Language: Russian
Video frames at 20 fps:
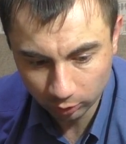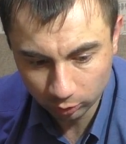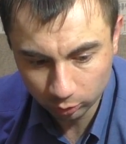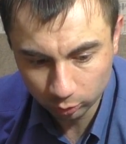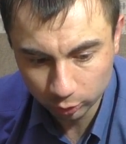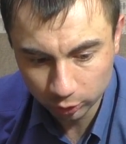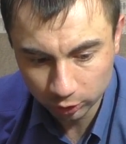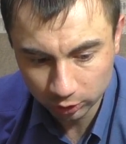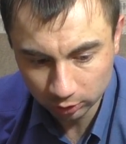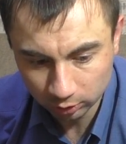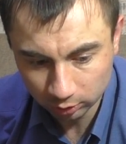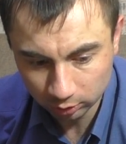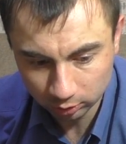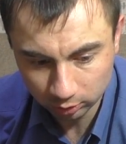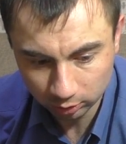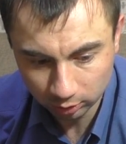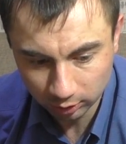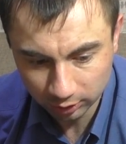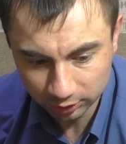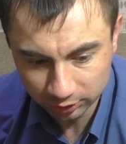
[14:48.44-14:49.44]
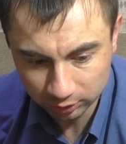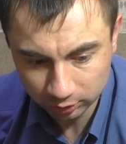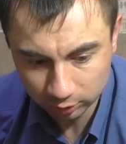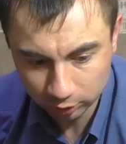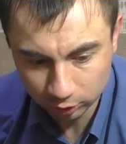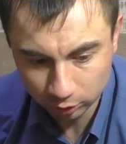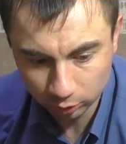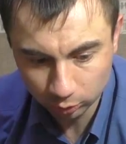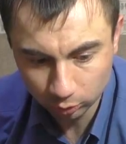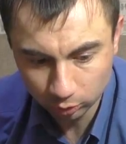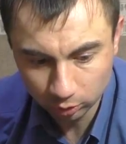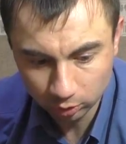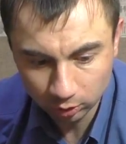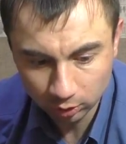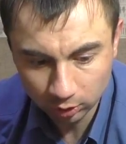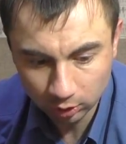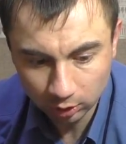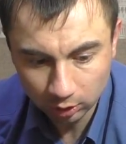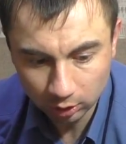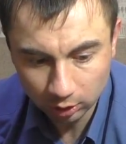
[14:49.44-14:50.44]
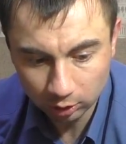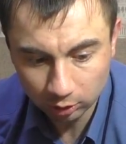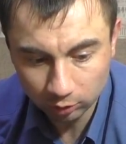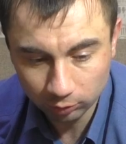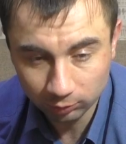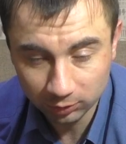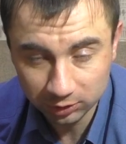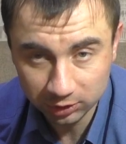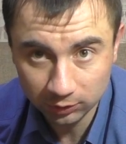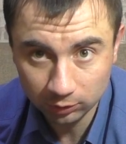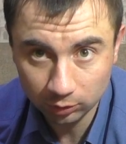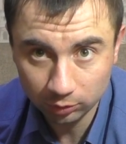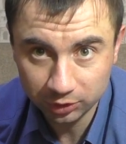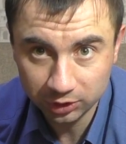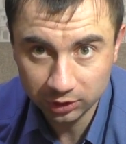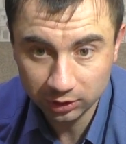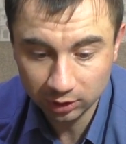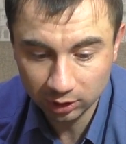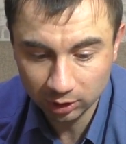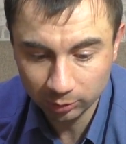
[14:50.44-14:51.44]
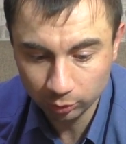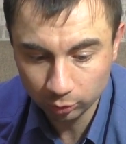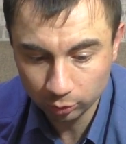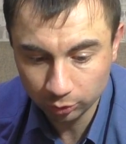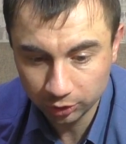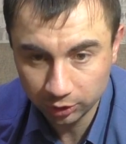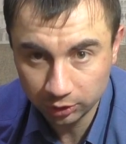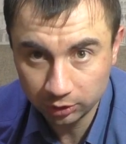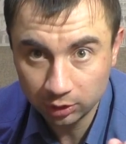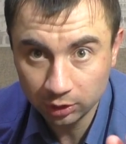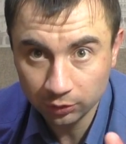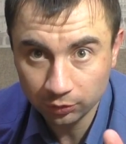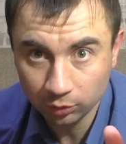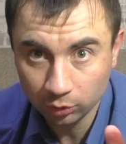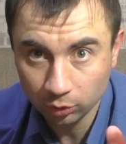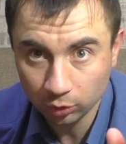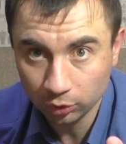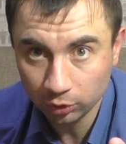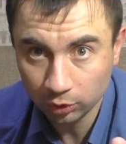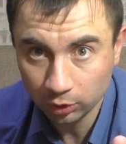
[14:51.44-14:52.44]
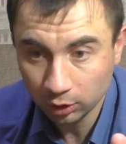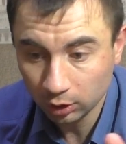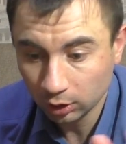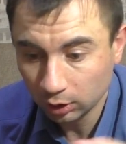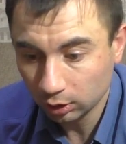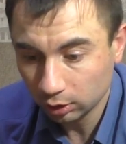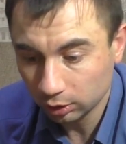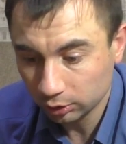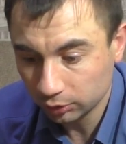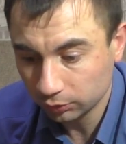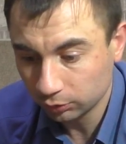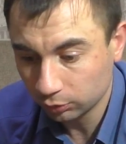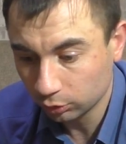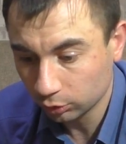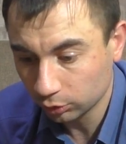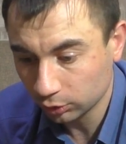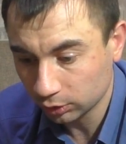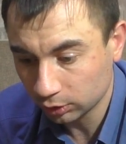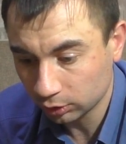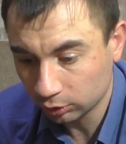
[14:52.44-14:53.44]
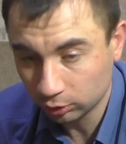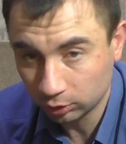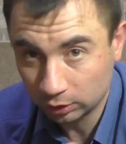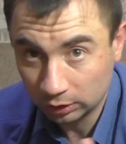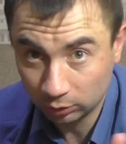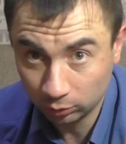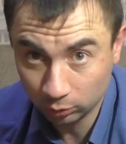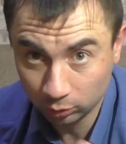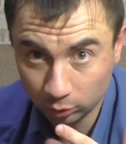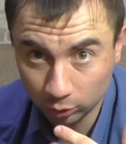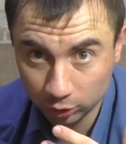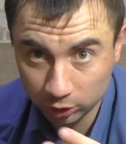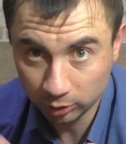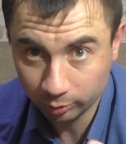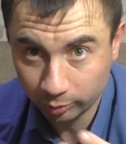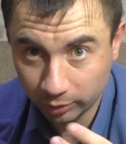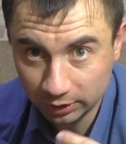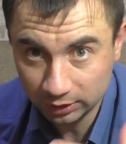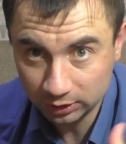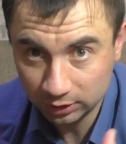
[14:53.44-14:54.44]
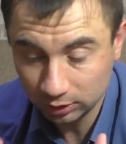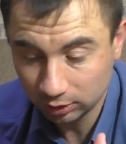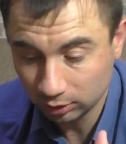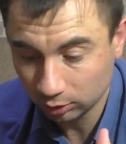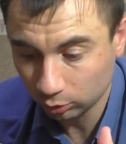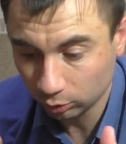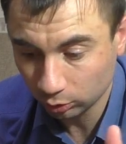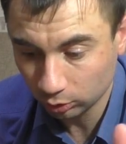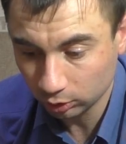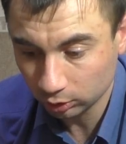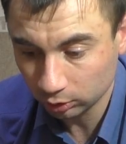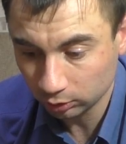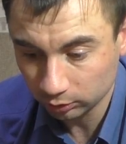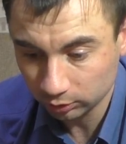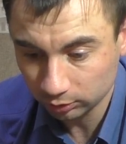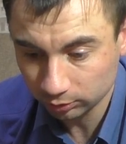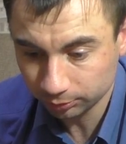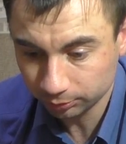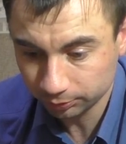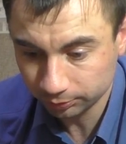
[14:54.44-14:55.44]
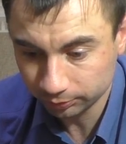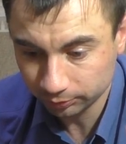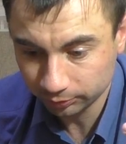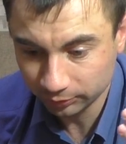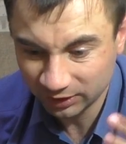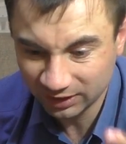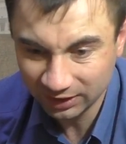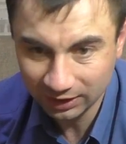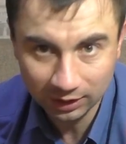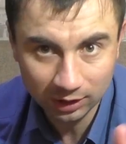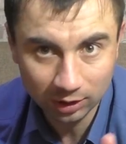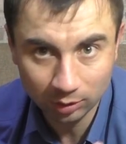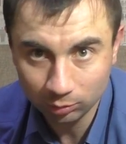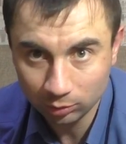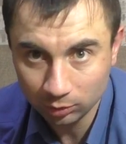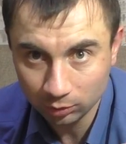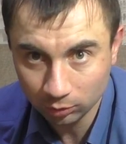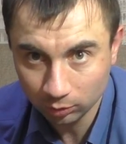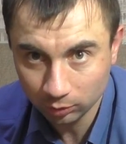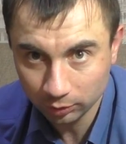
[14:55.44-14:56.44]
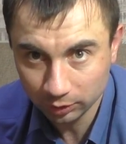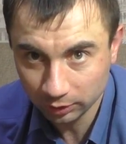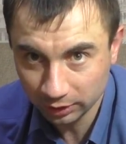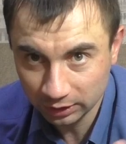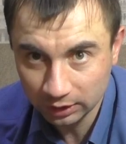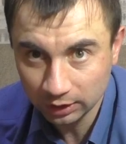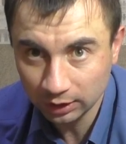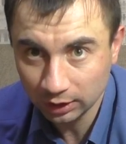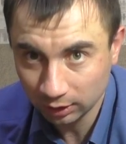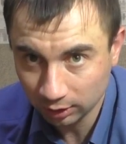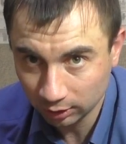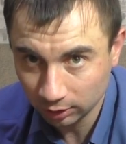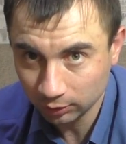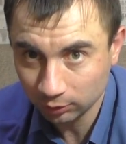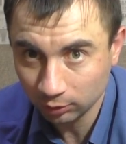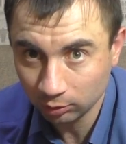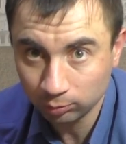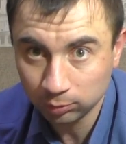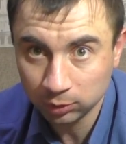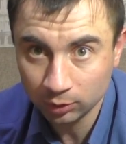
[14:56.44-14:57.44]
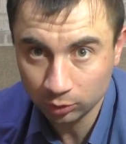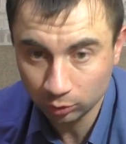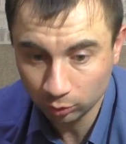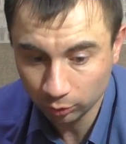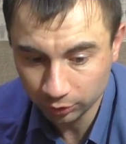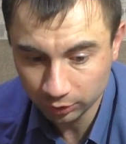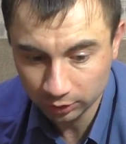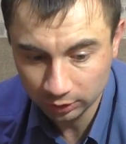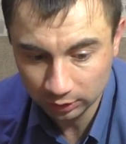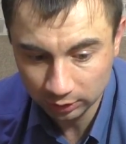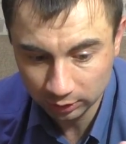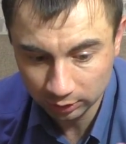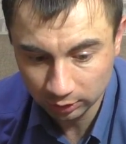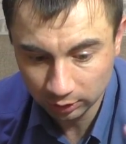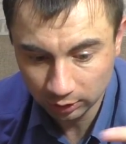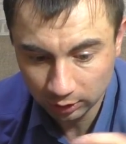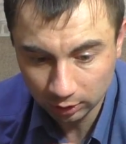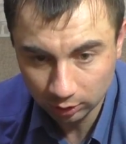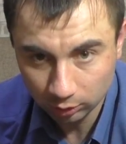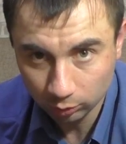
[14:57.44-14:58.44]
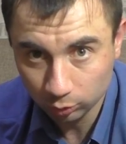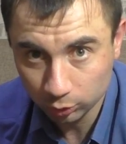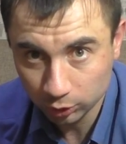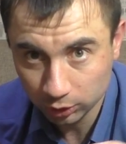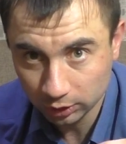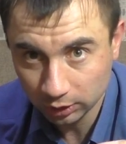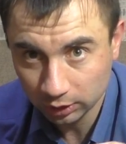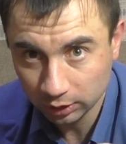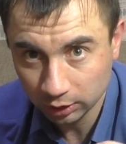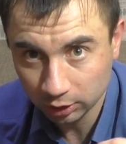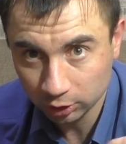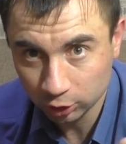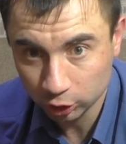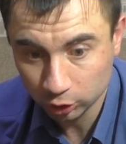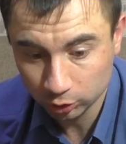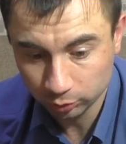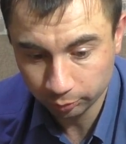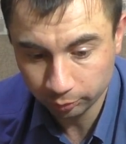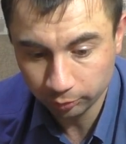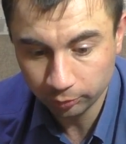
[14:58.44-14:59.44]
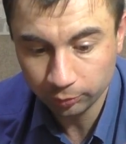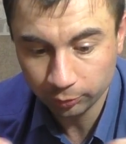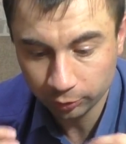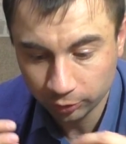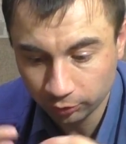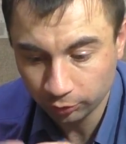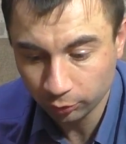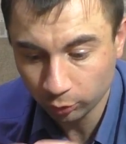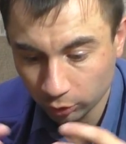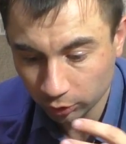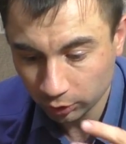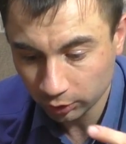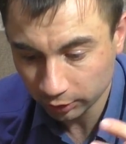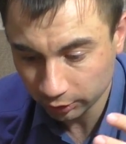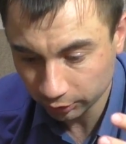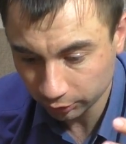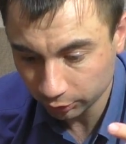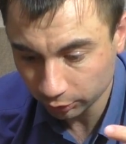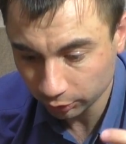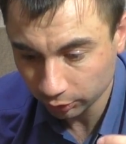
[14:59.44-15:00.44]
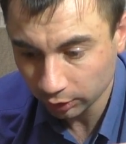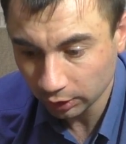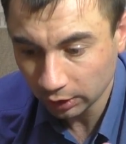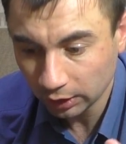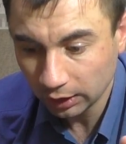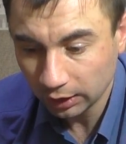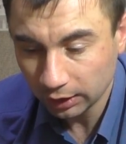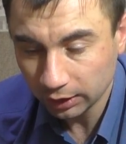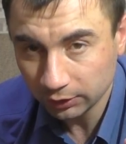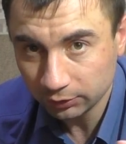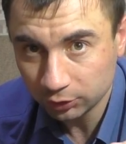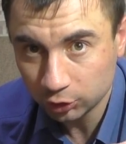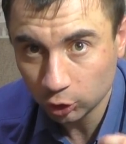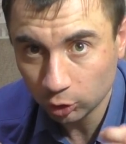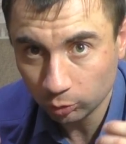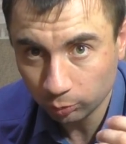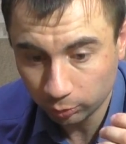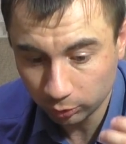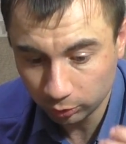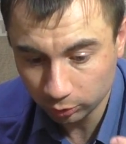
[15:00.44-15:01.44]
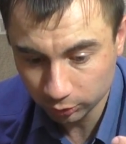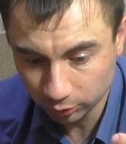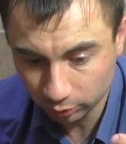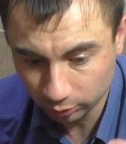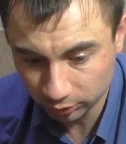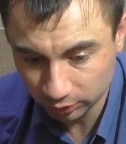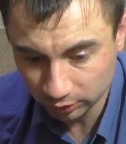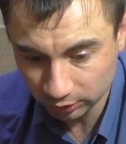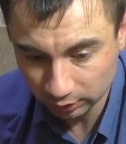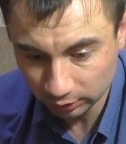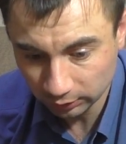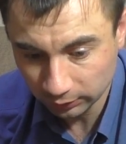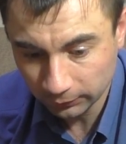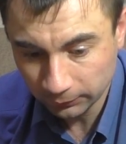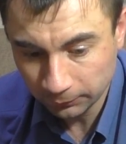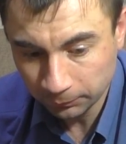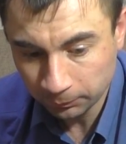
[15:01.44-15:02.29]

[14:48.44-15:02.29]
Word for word: куча разных штук. Э, в основном все рекомендуют Дивкон. Дивкон это ну, тоже эпоксидка, только якобы идеально для этого подходит. Она уже такая же твердая идет. И в чем плюс, друзья?